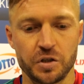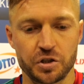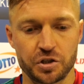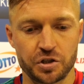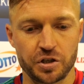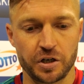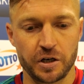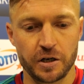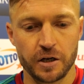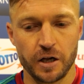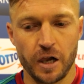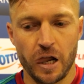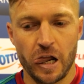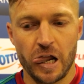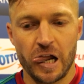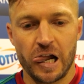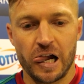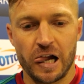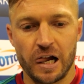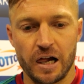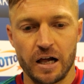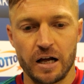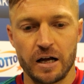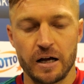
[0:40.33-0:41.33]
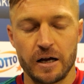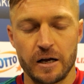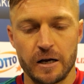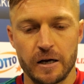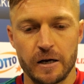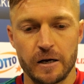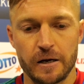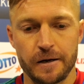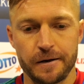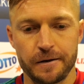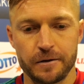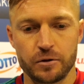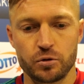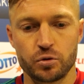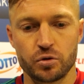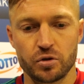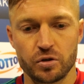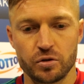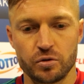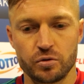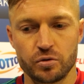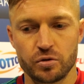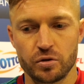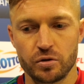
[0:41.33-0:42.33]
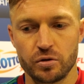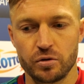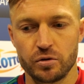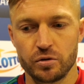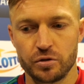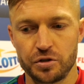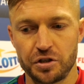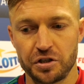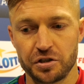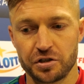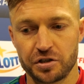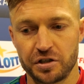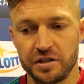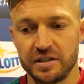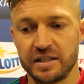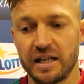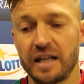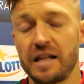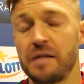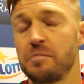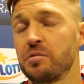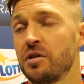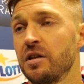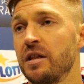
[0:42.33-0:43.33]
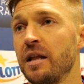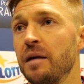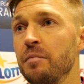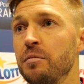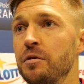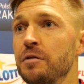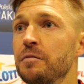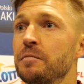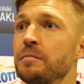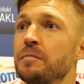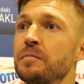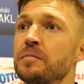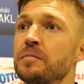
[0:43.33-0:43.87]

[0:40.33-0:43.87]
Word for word: jeszcze dużo, dużo ciężkich zadań przed nami.